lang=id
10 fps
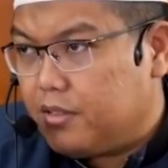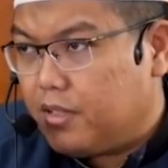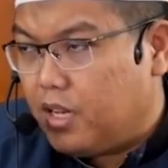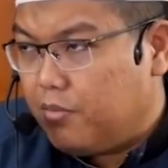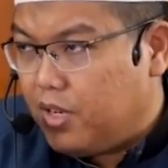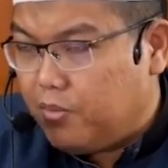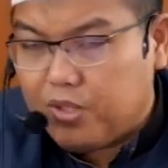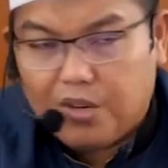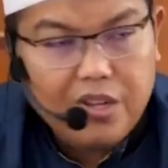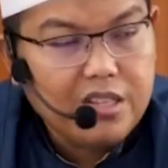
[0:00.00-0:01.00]
alhamdulillah
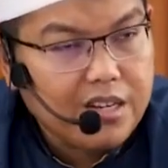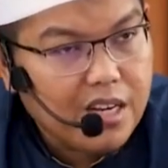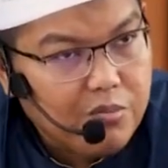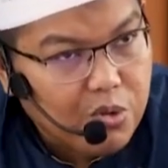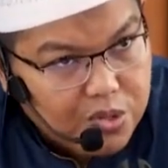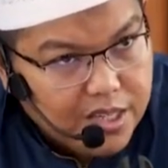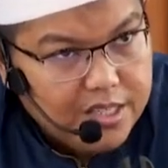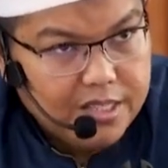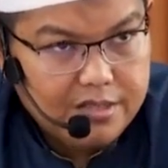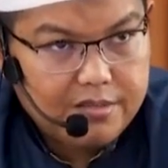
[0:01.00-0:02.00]
punya filter dalam urusan
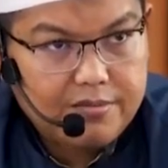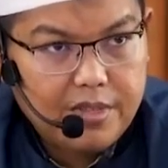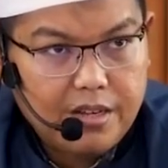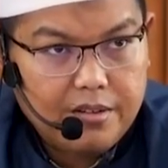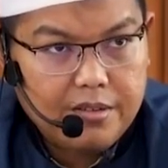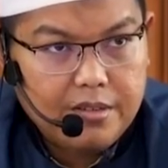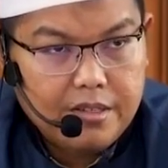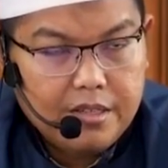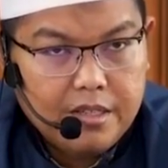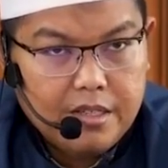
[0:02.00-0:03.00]
ini, ya.
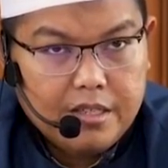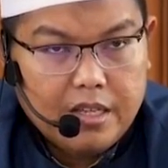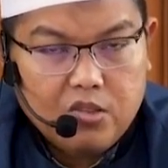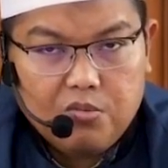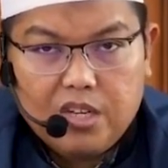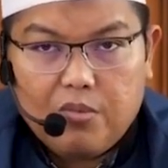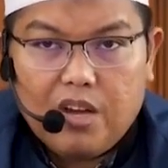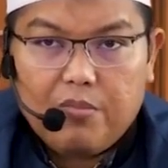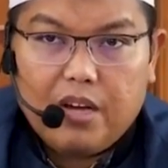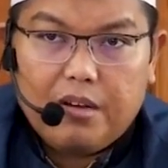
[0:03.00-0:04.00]
Nah, antum tidak
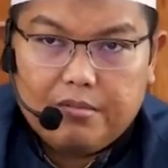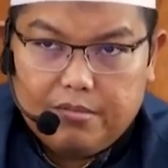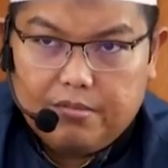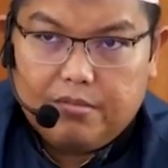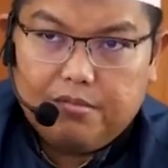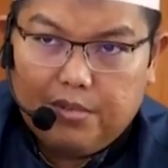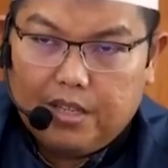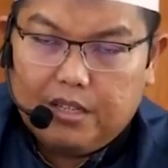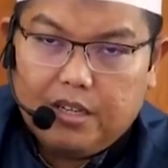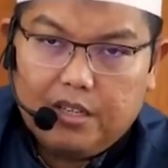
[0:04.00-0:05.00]
mengapa
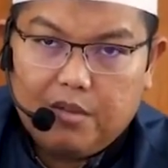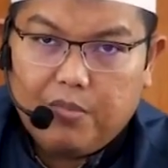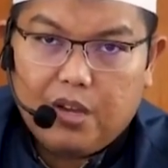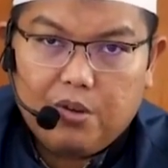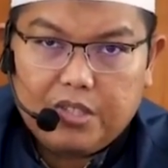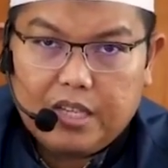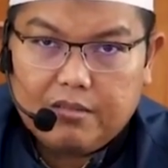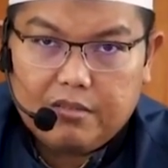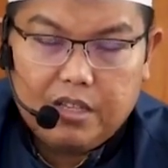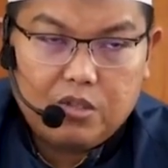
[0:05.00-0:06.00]
mungkin yang disampaikan
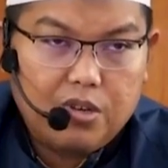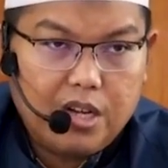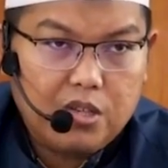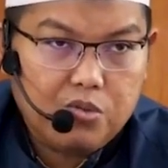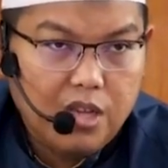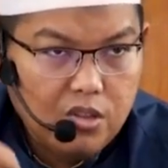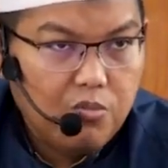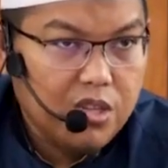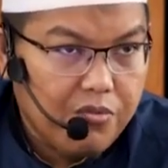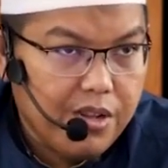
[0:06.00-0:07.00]
dosen tidak sesuai dengan sunnah,
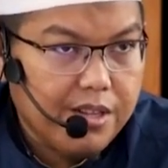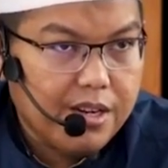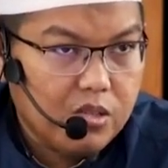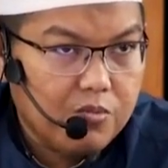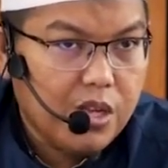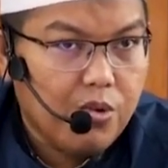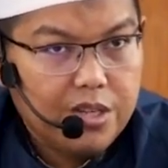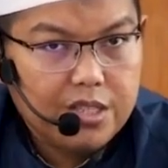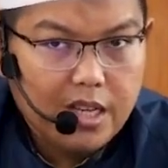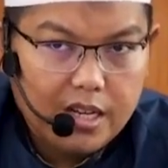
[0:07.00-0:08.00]
antum punya filter, antum
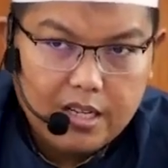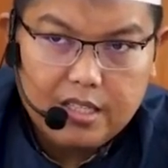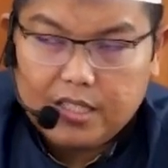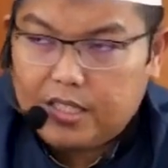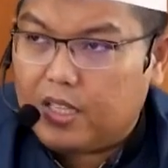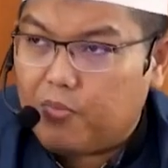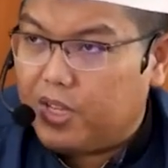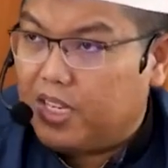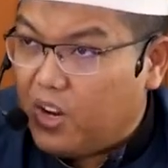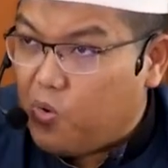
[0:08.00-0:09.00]
tahu ini salah di sini,
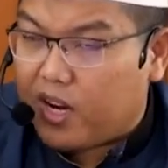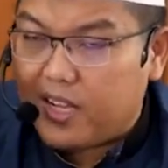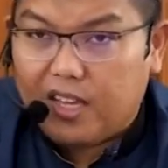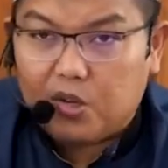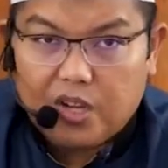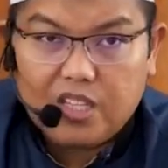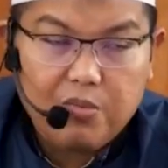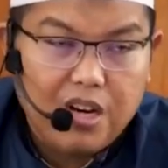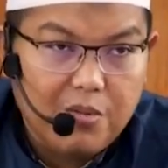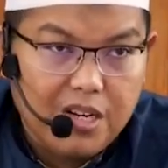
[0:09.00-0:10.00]
tapi di luar ente harus
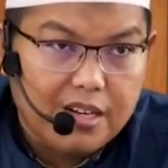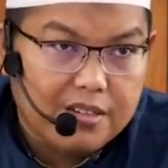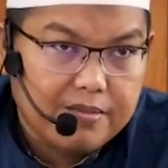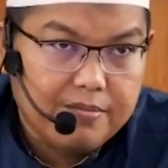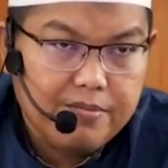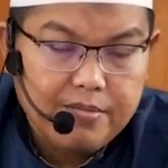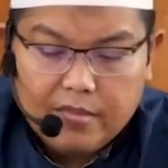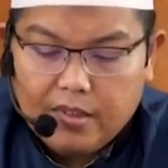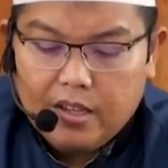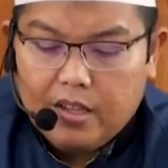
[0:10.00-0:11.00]
ngaji benar-benar.
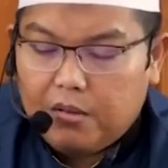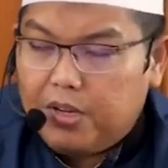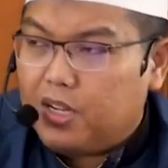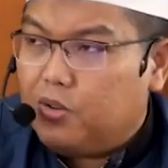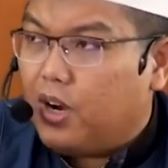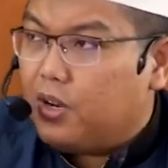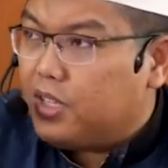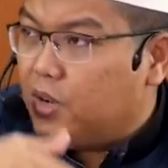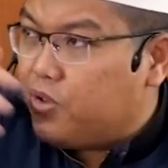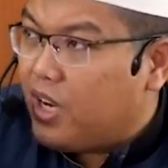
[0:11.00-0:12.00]
Kemudian yang kedua
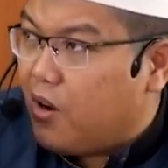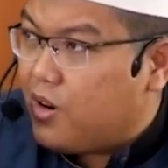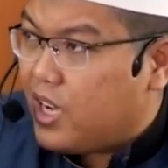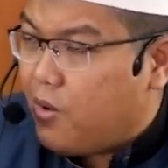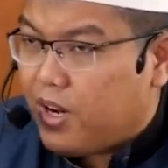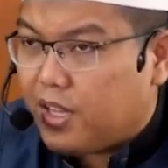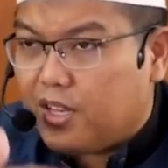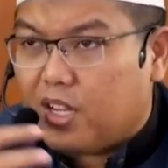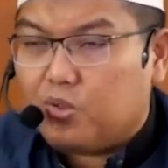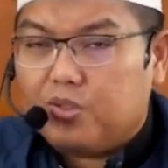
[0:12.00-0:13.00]
kalau kita punya kawan-kawan yang tidak